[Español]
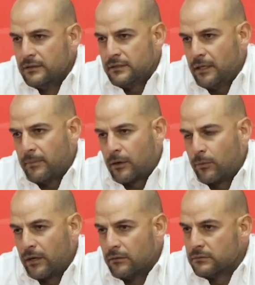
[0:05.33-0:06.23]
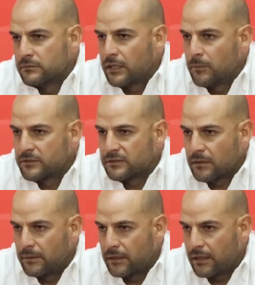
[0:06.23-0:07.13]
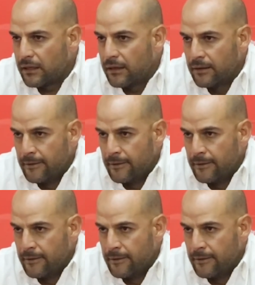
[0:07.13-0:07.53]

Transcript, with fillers: Sin embargo, bueno, tenemos que saber que,